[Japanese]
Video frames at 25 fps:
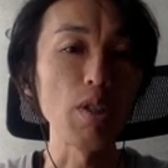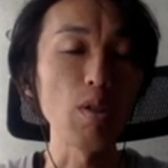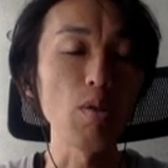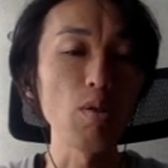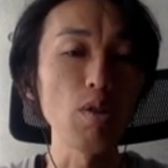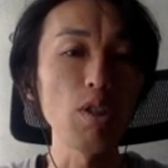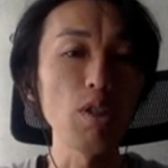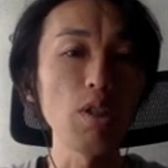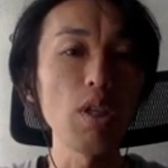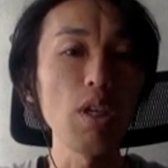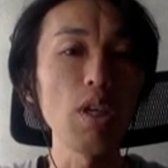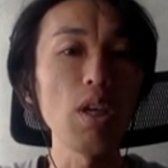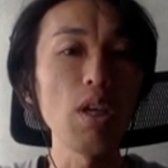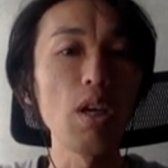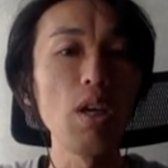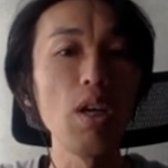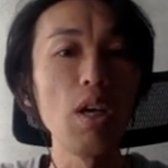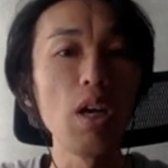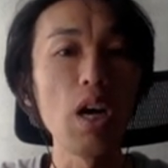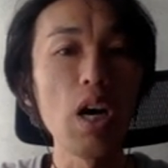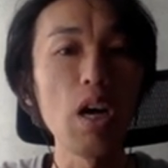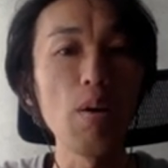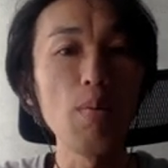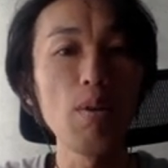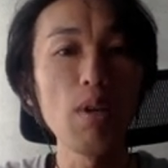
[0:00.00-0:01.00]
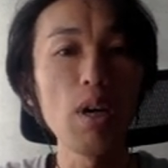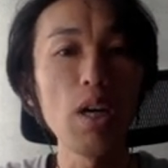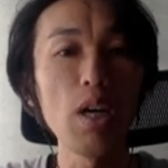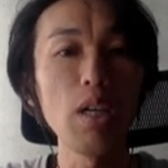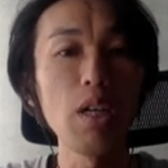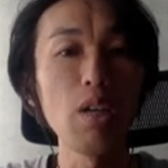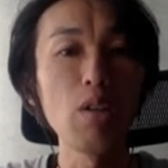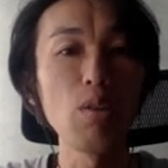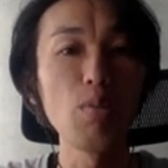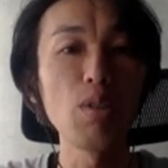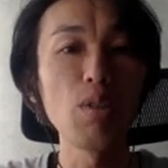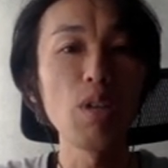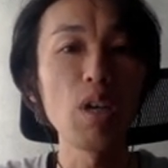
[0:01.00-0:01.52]
そして、アブライラ
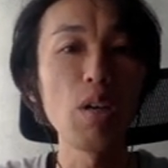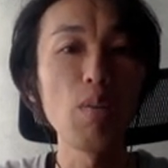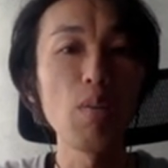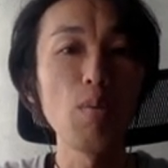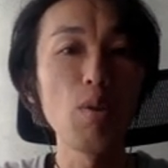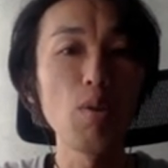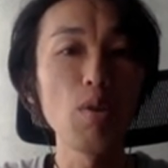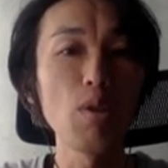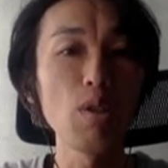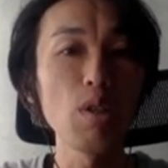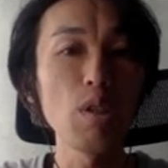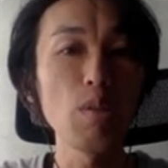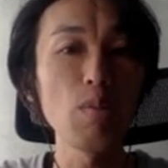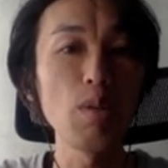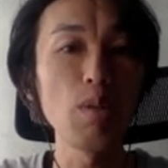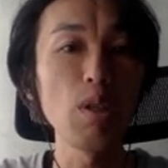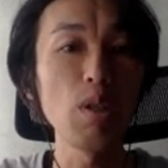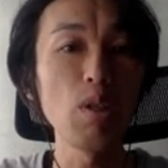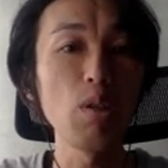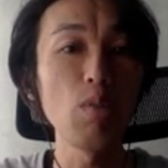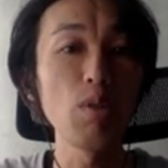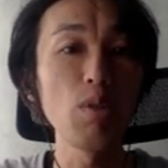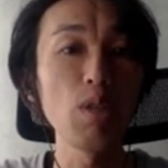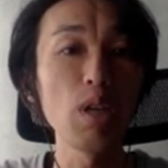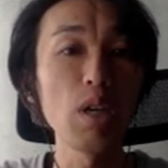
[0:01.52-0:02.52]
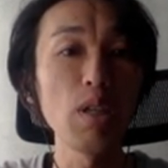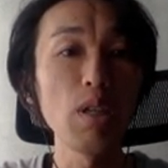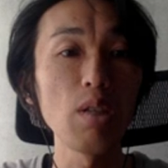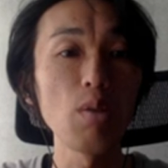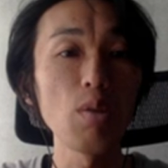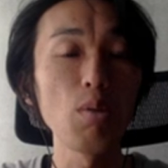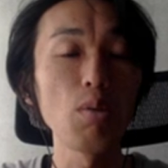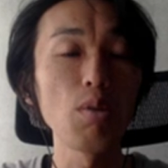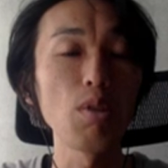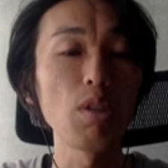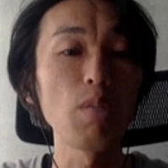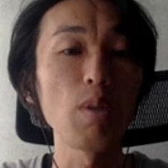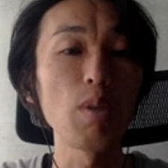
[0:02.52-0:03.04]
の部隊もルズビーの部隊に遭
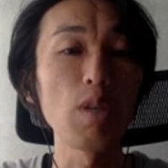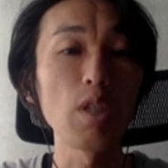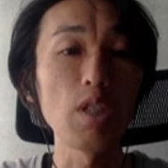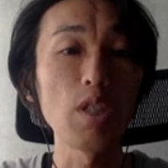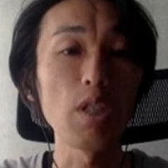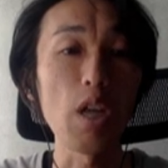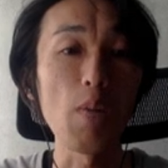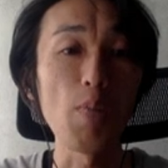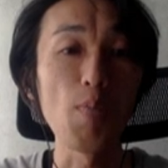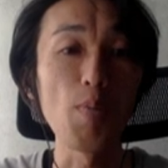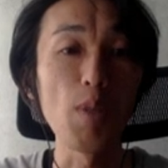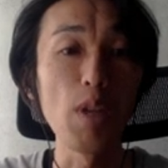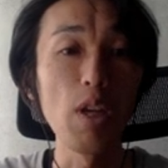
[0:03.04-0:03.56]
遇しました。